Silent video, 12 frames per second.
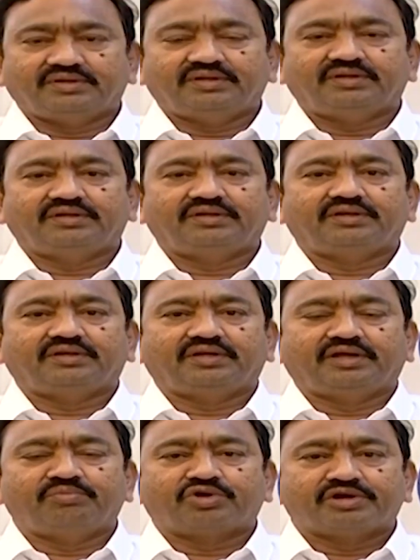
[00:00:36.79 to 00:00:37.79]
ఈ
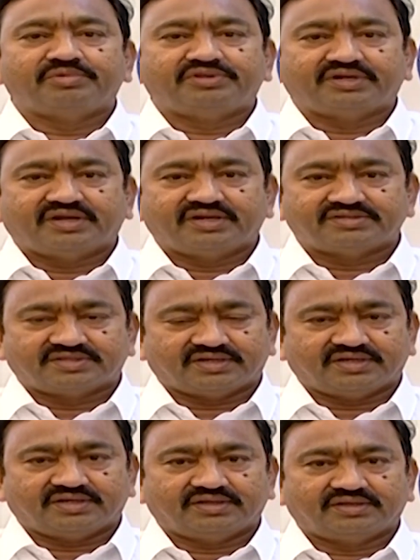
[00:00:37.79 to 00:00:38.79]
ఏ ముఖ్యమంత్రి అయినా సరే